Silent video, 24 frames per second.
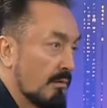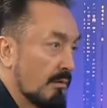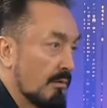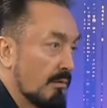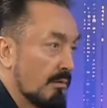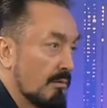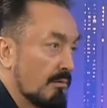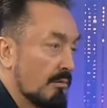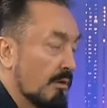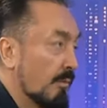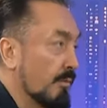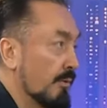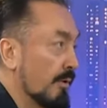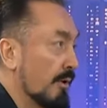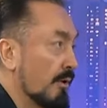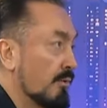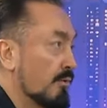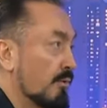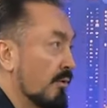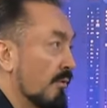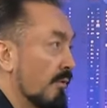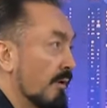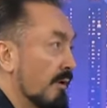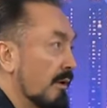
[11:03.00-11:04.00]
Tapınak
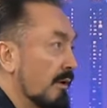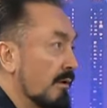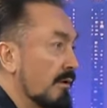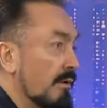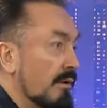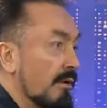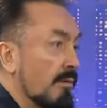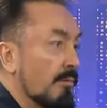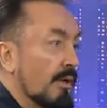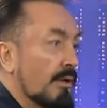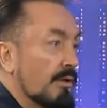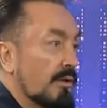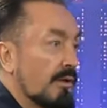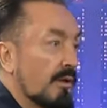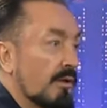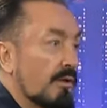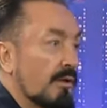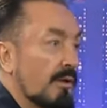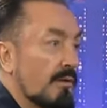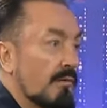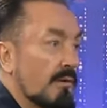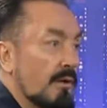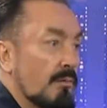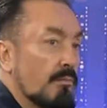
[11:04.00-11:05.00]
şövalyelerinde de manyaklar
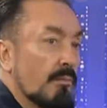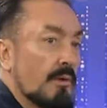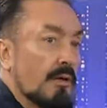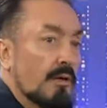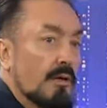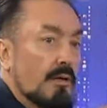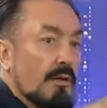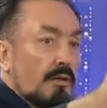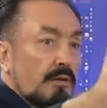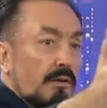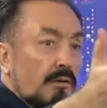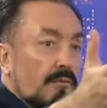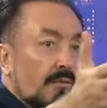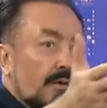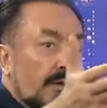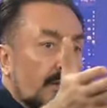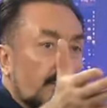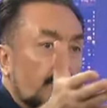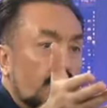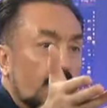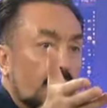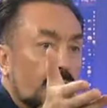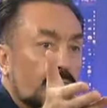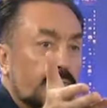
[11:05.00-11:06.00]
var. Mağaralarda falan
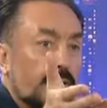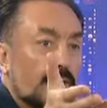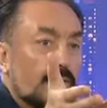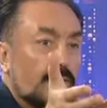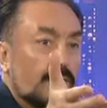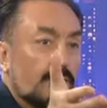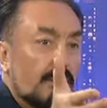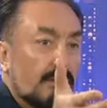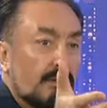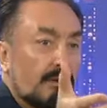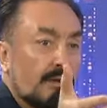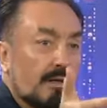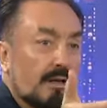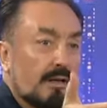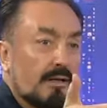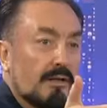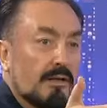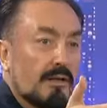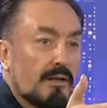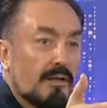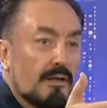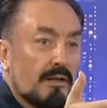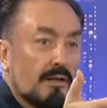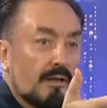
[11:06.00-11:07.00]
toplanıyorlar yani
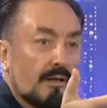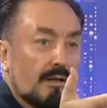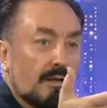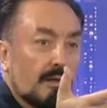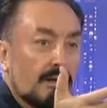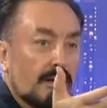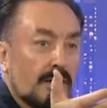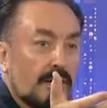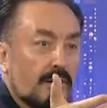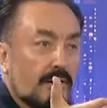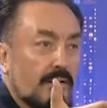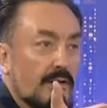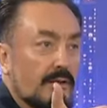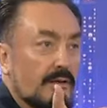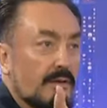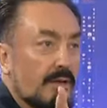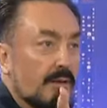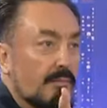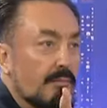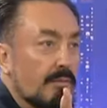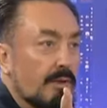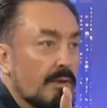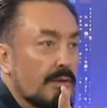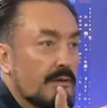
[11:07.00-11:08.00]

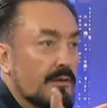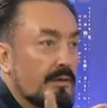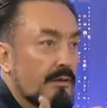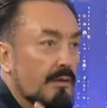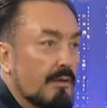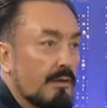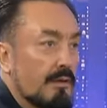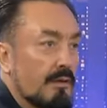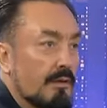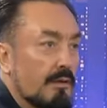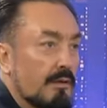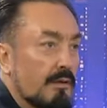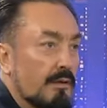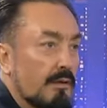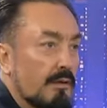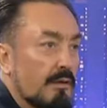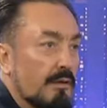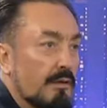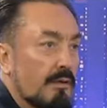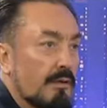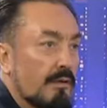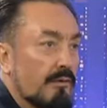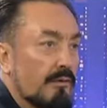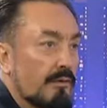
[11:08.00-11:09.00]
adamlar. E,
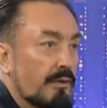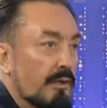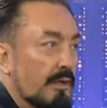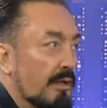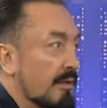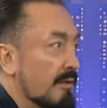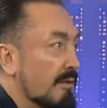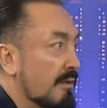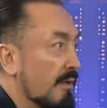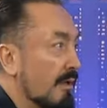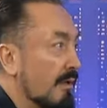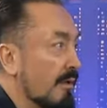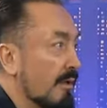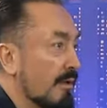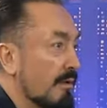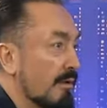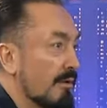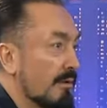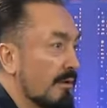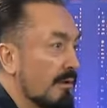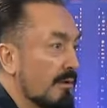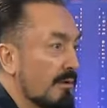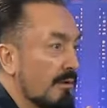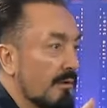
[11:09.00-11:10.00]
yarasa kanıyla
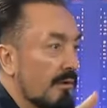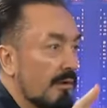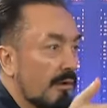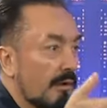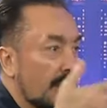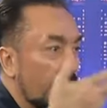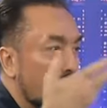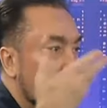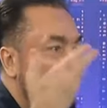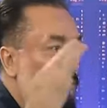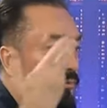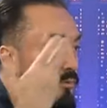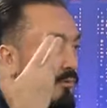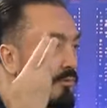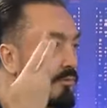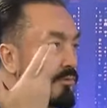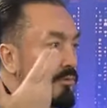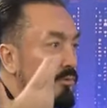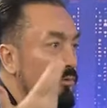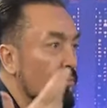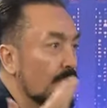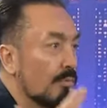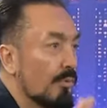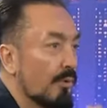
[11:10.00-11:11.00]
elini
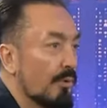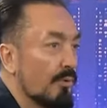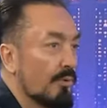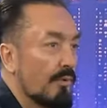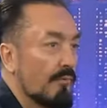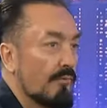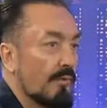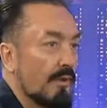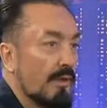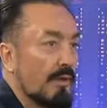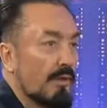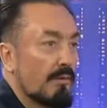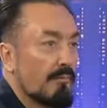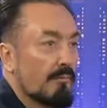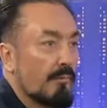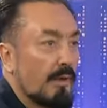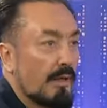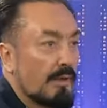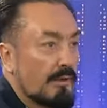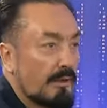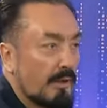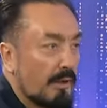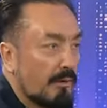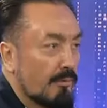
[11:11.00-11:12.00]
yüzünü boyuyor falan.
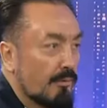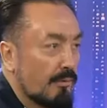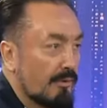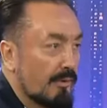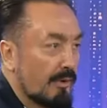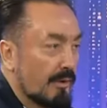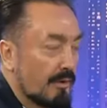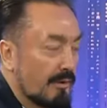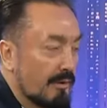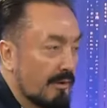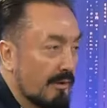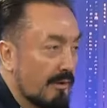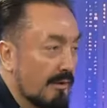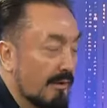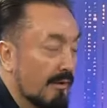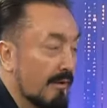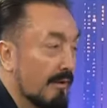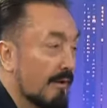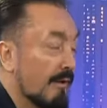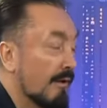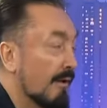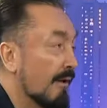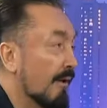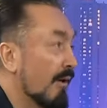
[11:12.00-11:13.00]
Manyak onlar.
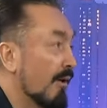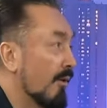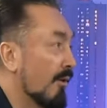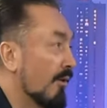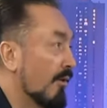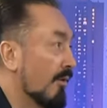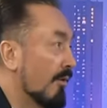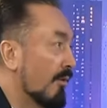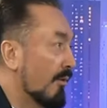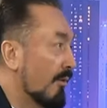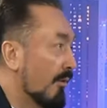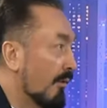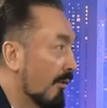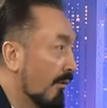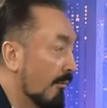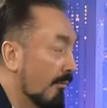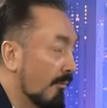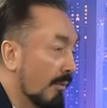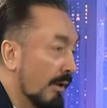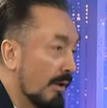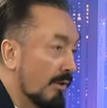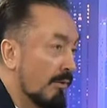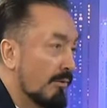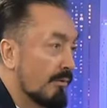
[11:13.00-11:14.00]
Ben
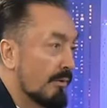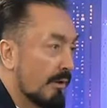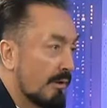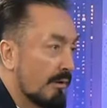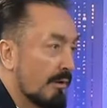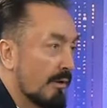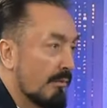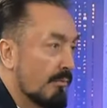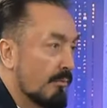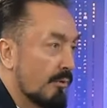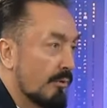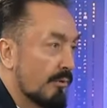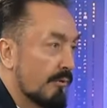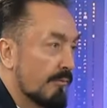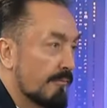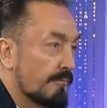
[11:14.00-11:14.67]
onları demiyorum.